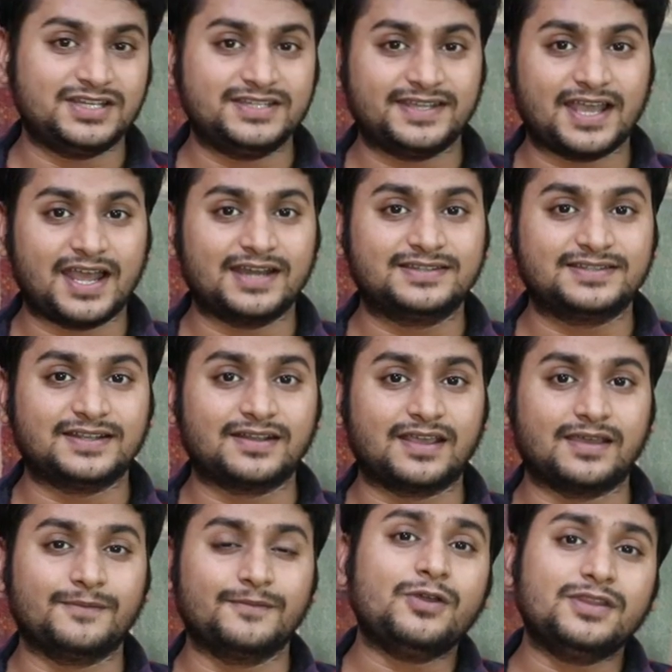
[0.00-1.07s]
செவன் ஜிகா ஹெட்ஸ்
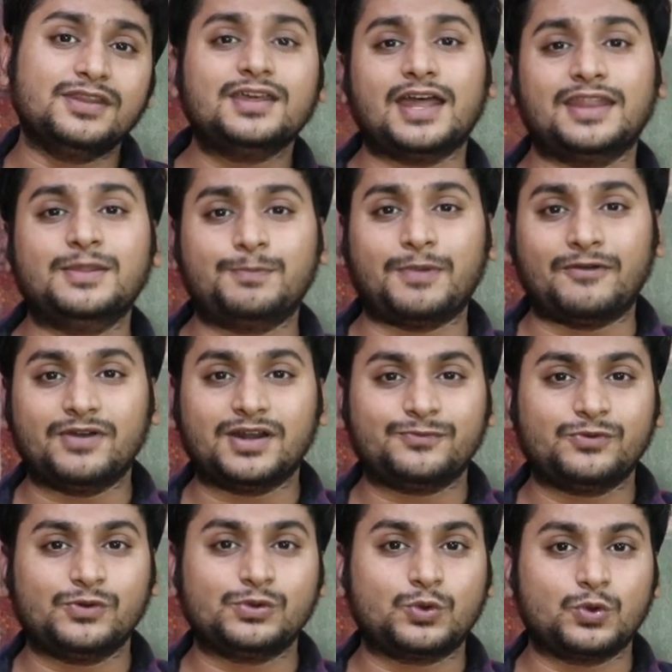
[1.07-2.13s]
இருக்குது அதே வந்து அந்த
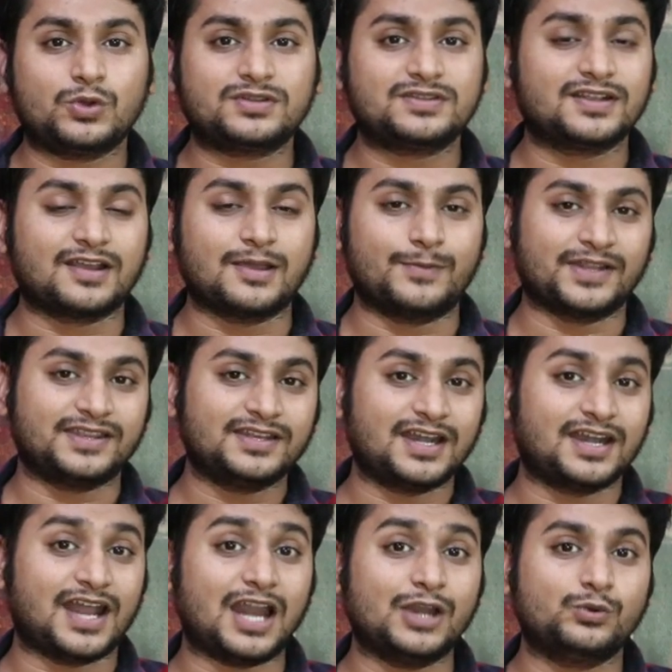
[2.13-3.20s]
பவர்ஃபுல் கோர்ஸ் இருக்குது
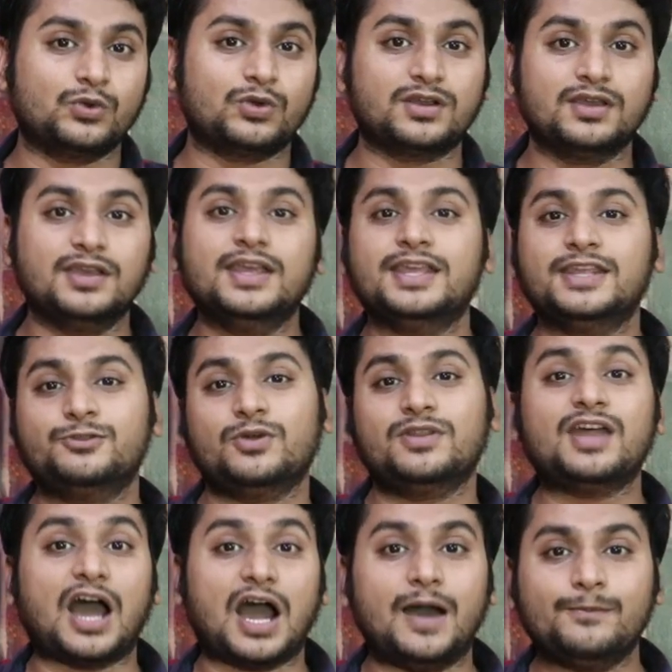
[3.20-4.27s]
பார்த்தீங்களா நாலு கோர் இது
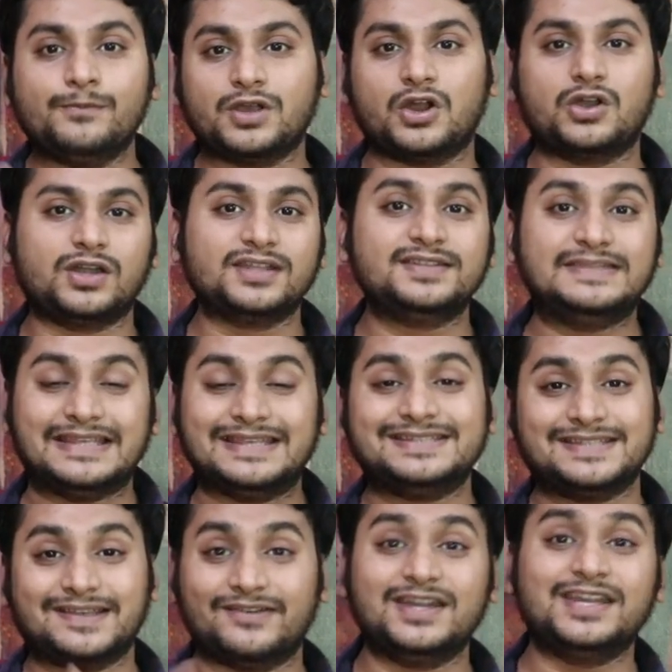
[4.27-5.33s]
வந்து ஆம் காட்டக்ஸ் ஏ
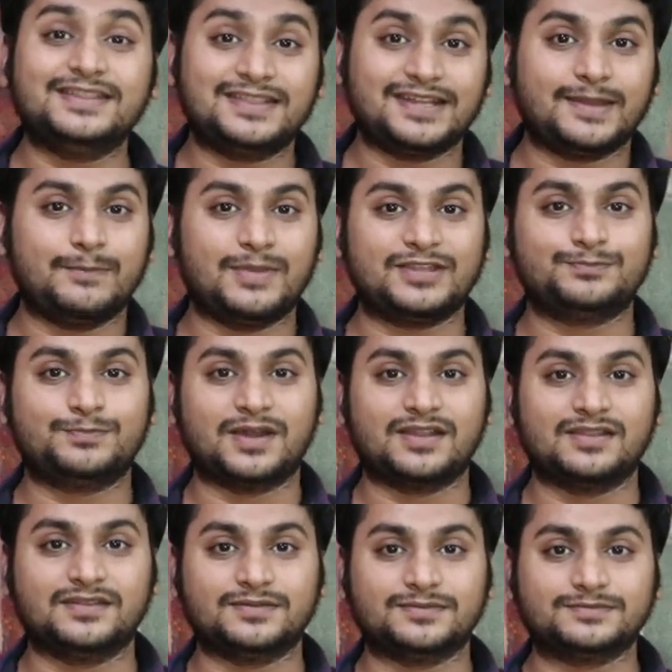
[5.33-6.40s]
செவன்டி த்ரீ பேஸ்
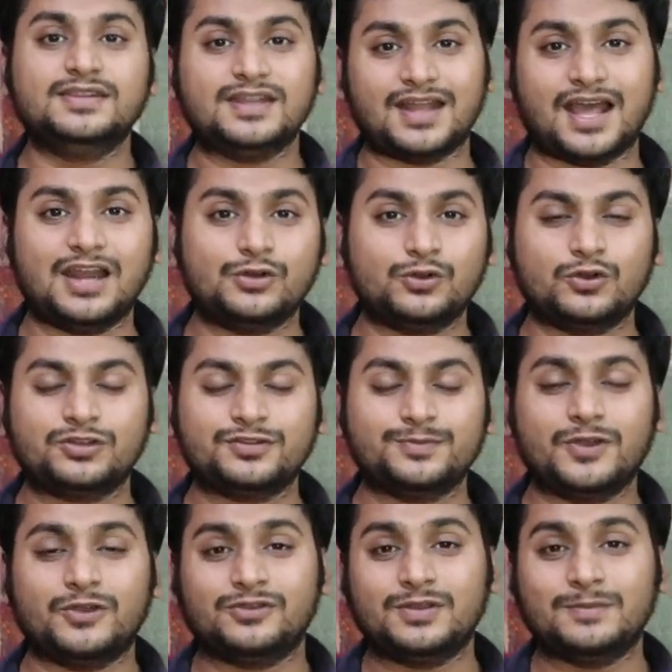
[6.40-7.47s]
பண்ணுது இந்த நாலு
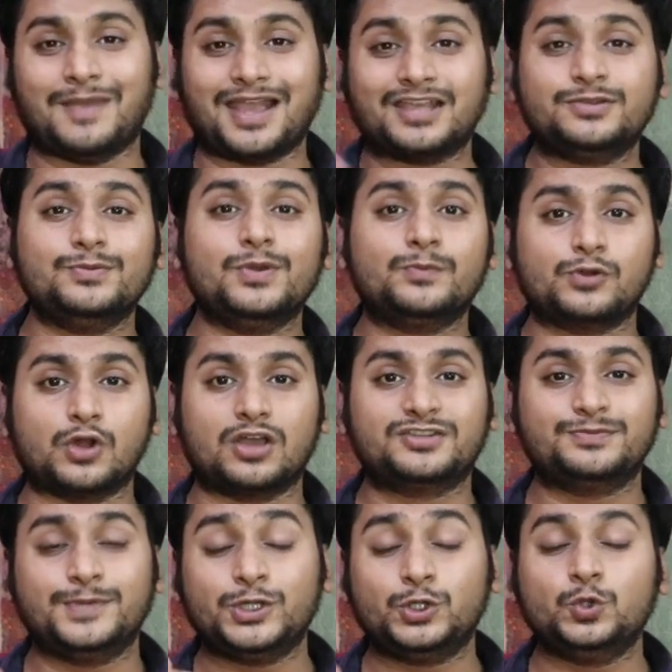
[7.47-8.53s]
கோர்ஸுமே வந்து மேக்ஸிமம்
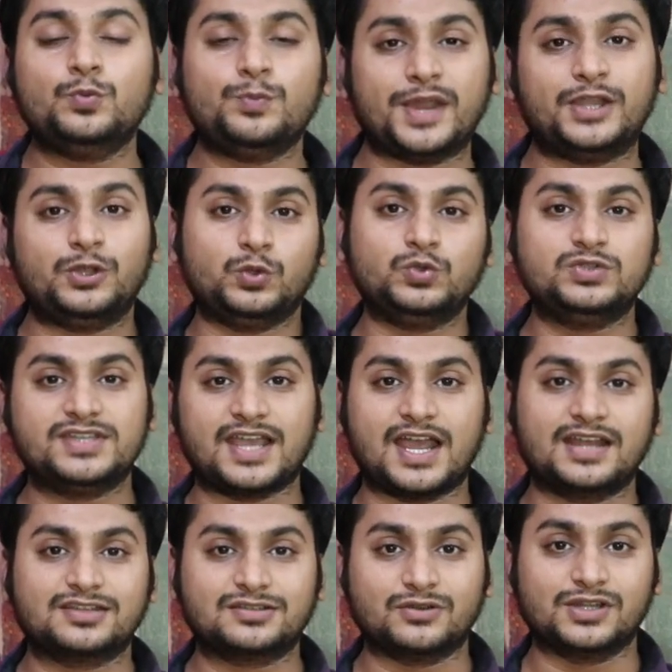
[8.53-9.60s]
கிளாக் ஸ்பீட் டூ பாயிண்ட் டூ ஜிகா
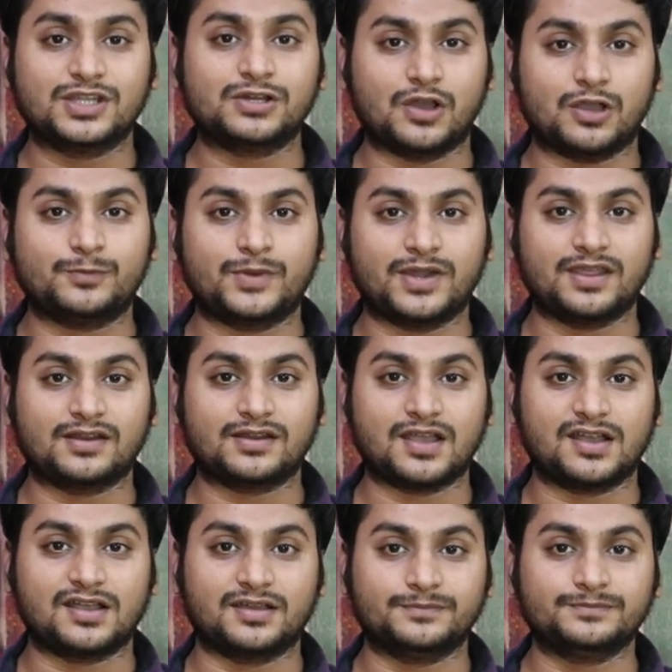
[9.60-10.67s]
ஹெட்ஸ்க்கு வந்து கிளாக்
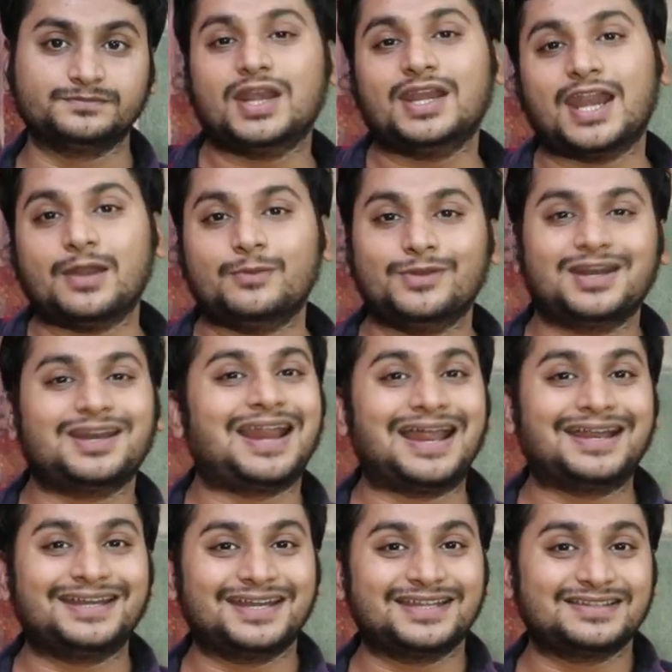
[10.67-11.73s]
பண்ணியிருக்காங்க டுவெல் நானோமீட்டர்
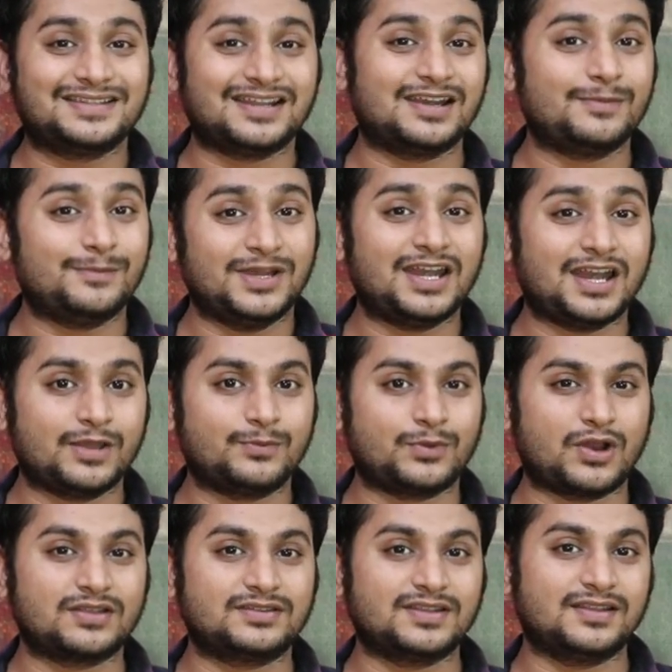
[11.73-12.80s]
ஆர்கிடெக்சரில் பில்ட் ஆன
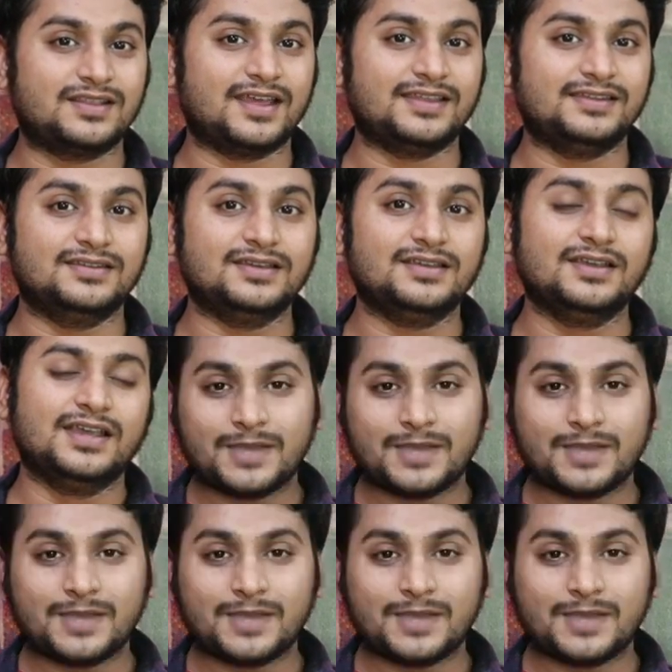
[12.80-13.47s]
ப்ராசஸர் தான் இது